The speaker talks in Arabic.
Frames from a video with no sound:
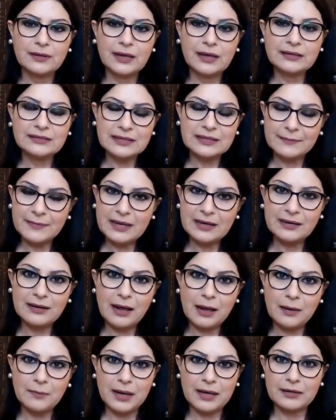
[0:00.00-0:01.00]
اكتمال
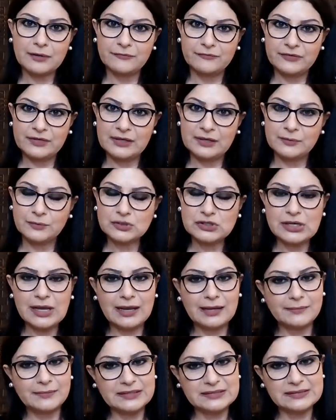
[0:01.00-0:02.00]
القمر في برج
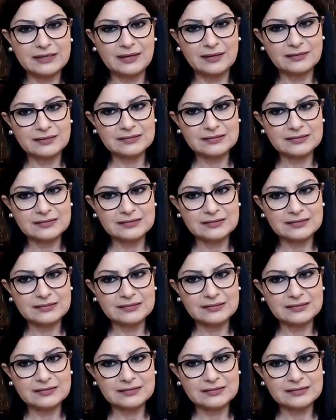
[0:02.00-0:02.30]
الميزان